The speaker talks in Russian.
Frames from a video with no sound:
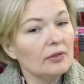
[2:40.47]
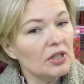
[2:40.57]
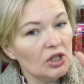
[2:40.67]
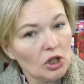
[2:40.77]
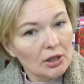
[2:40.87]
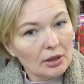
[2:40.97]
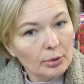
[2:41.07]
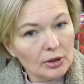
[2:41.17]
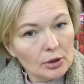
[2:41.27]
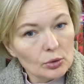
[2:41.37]
Не все чайные
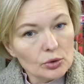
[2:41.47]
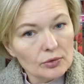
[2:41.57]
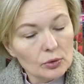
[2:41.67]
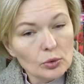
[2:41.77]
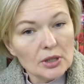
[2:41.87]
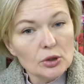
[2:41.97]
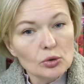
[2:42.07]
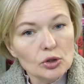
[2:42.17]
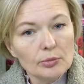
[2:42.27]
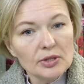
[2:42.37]
гибридные розы цветут
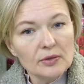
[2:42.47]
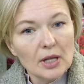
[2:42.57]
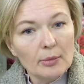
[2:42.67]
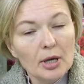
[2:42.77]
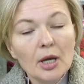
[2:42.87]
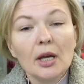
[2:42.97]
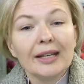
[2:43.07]
одиночными цветами.